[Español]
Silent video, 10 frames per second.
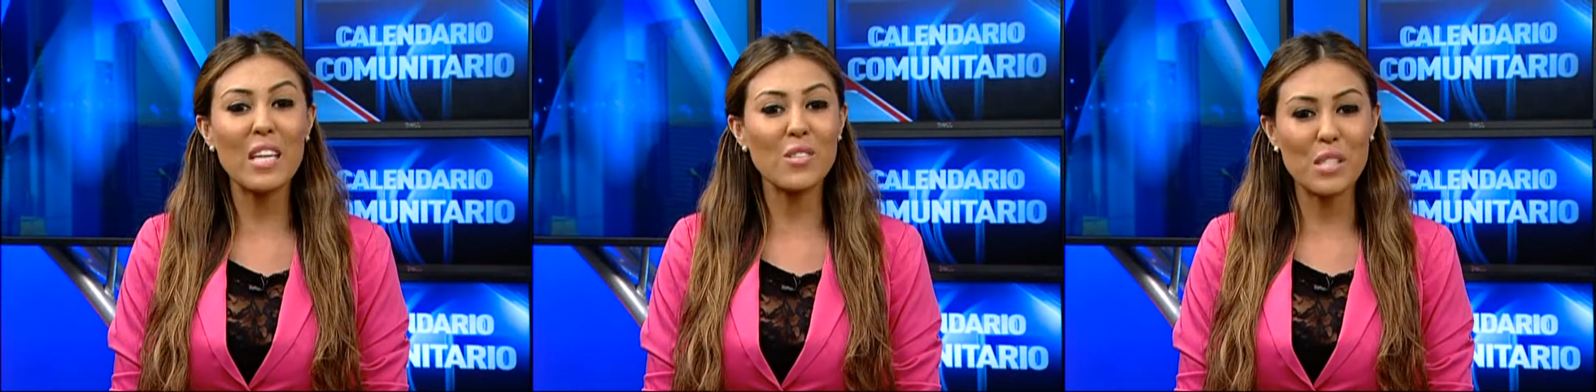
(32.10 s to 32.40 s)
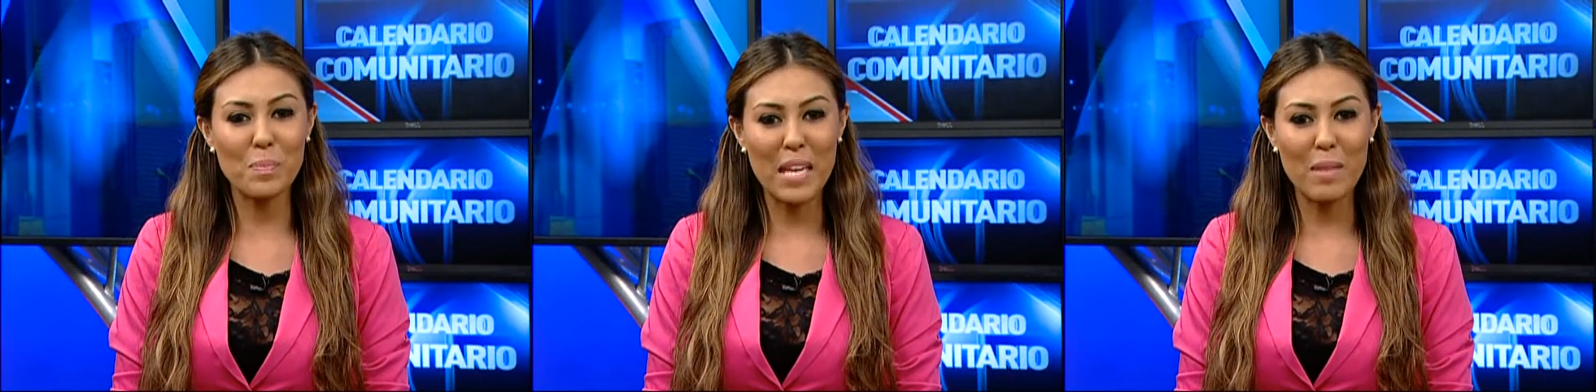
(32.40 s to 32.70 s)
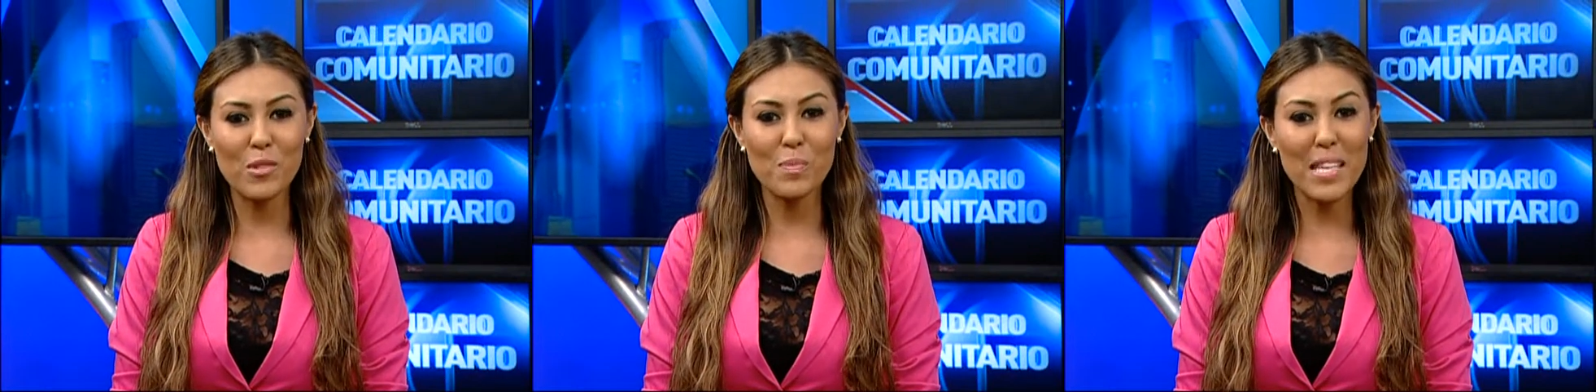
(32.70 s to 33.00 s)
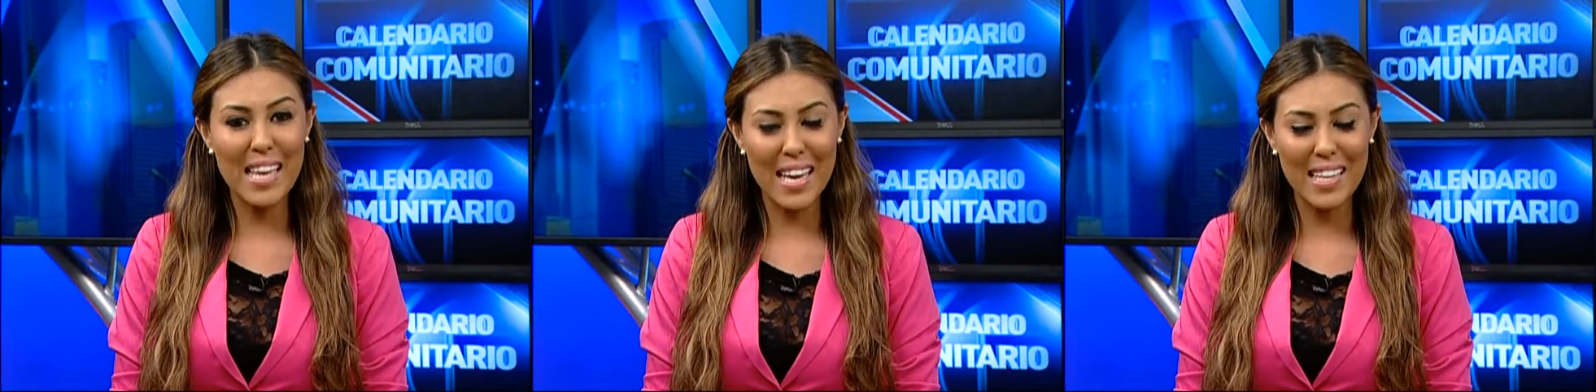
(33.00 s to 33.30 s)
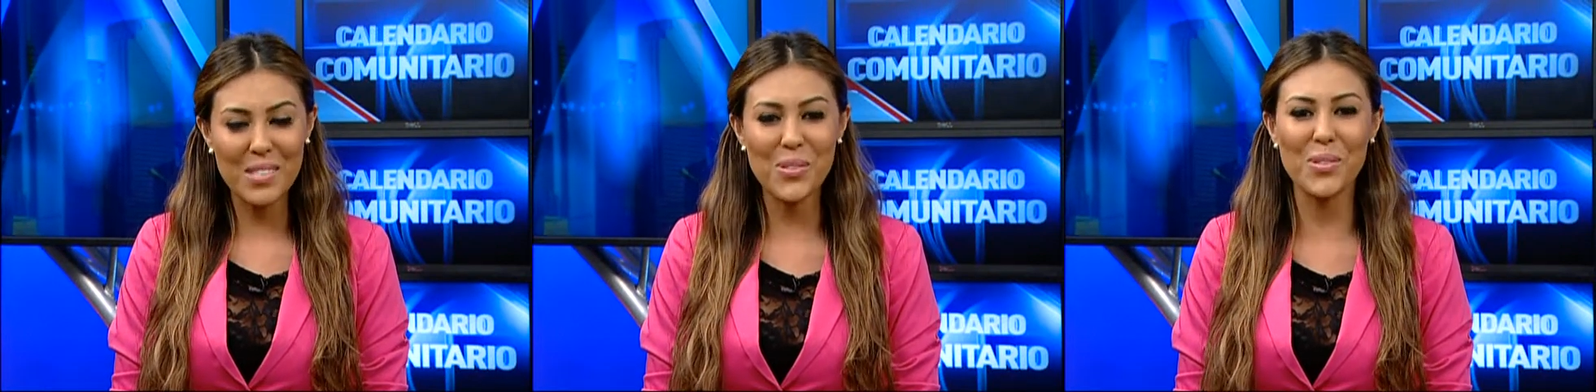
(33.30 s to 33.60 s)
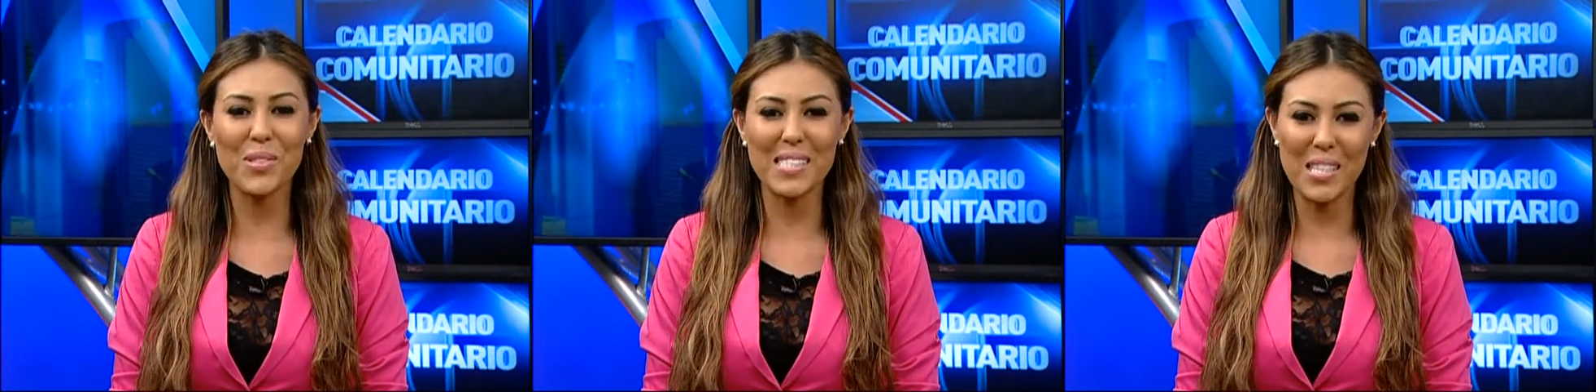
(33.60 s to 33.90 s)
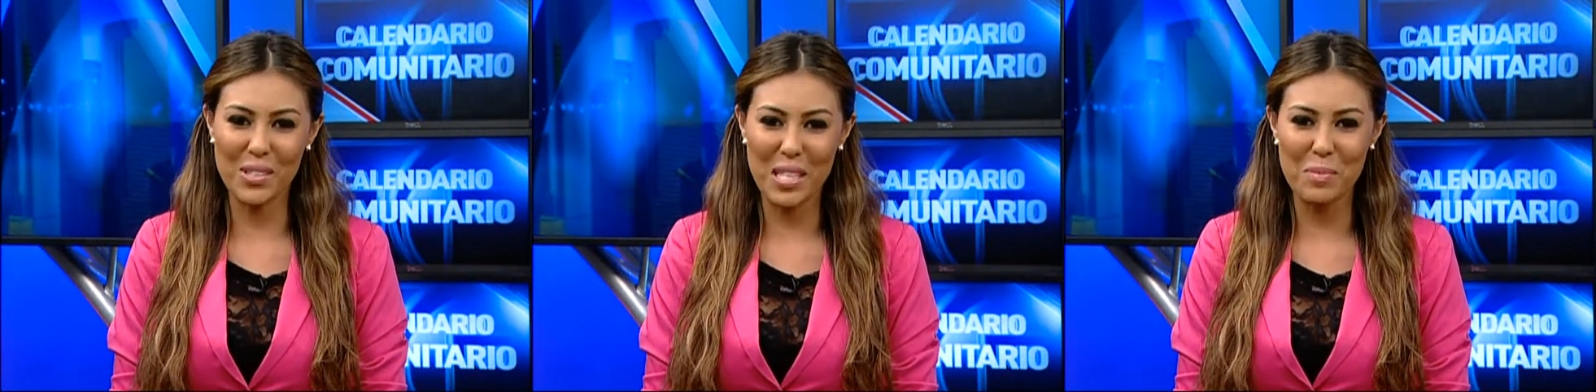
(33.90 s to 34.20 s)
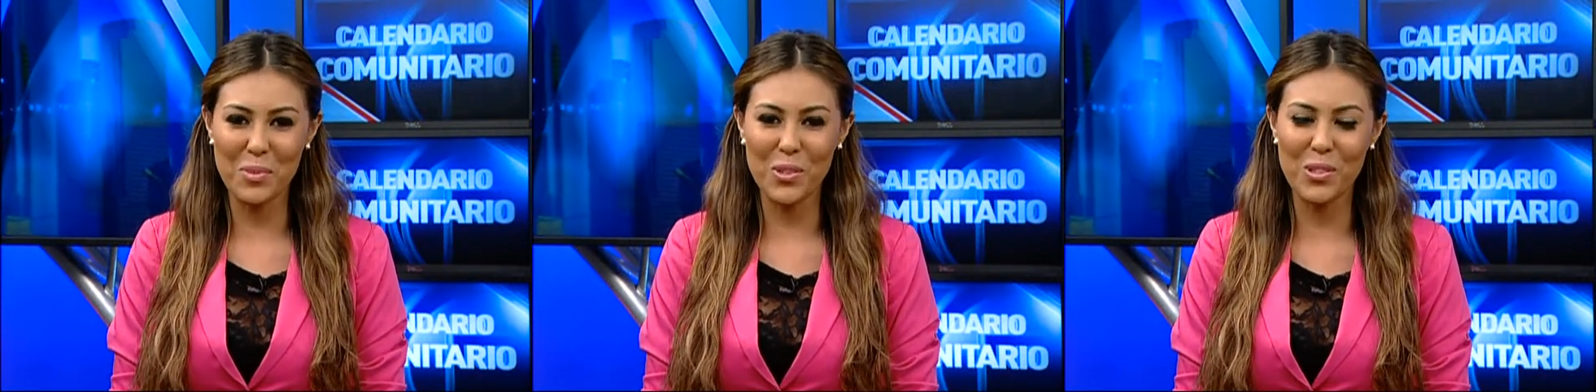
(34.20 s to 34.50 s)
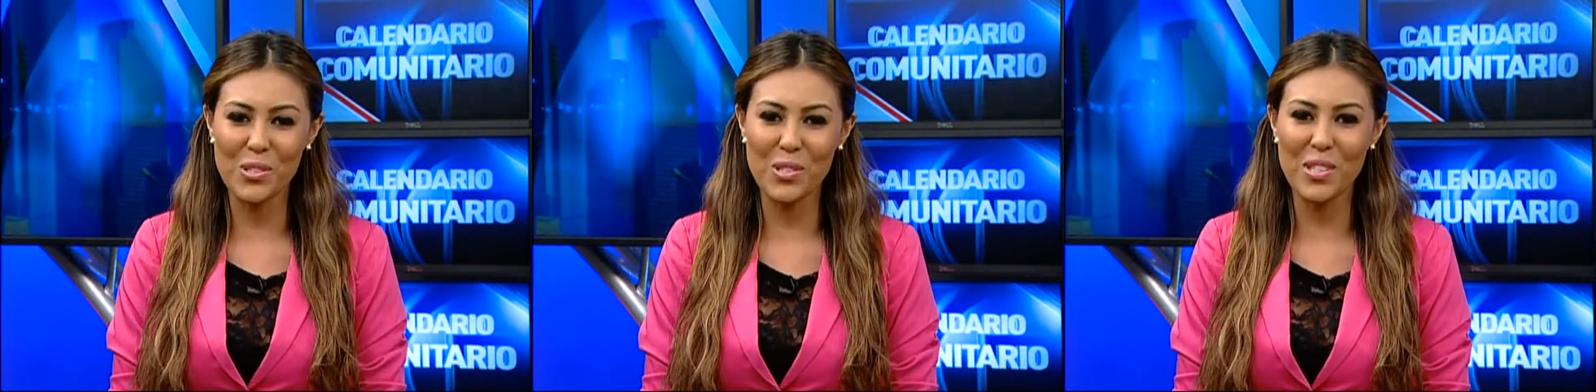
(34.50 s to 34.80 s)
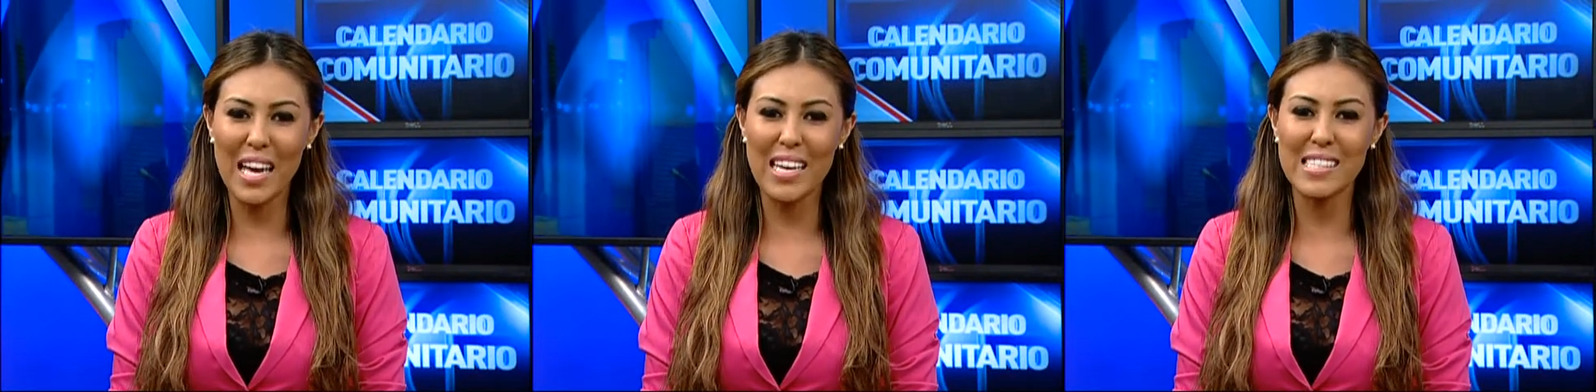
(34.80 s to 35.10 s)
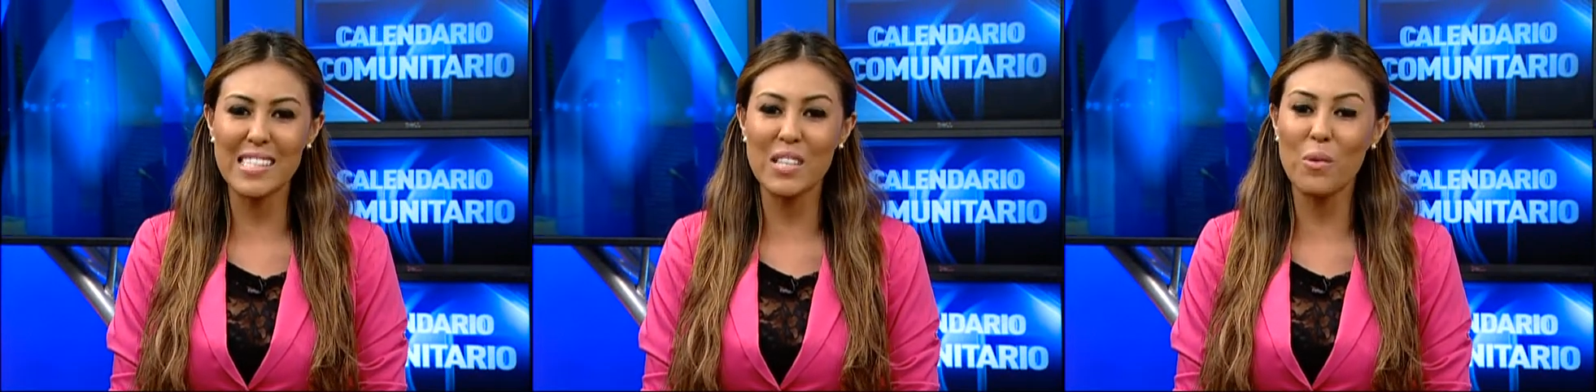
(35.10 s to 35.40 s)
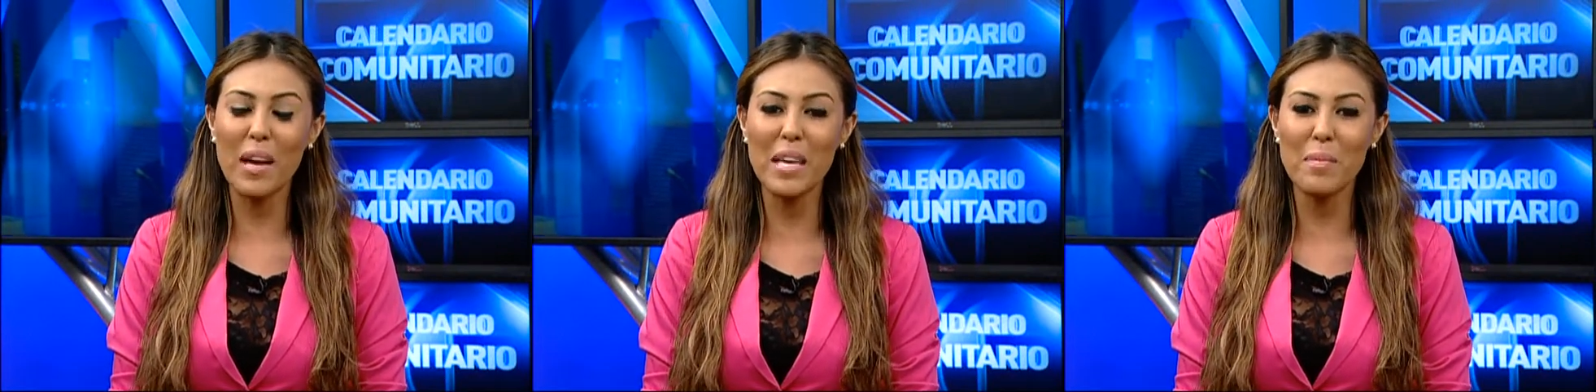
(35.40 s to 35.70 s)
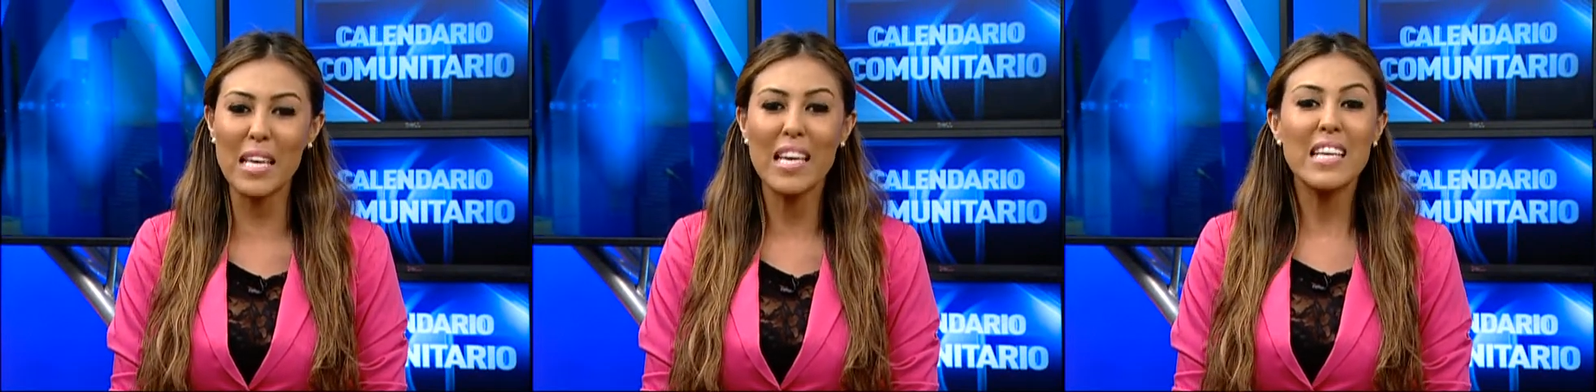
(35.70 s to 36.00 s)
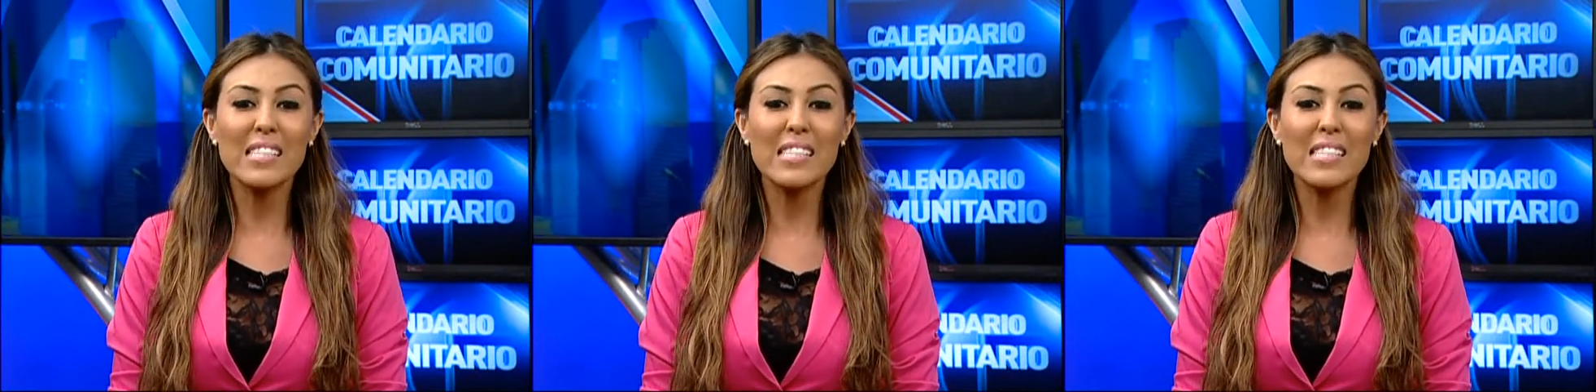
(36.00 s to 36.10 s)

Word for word: que los esperamos mañana en su noticiero Telemundo Houston a las 5 a.m.,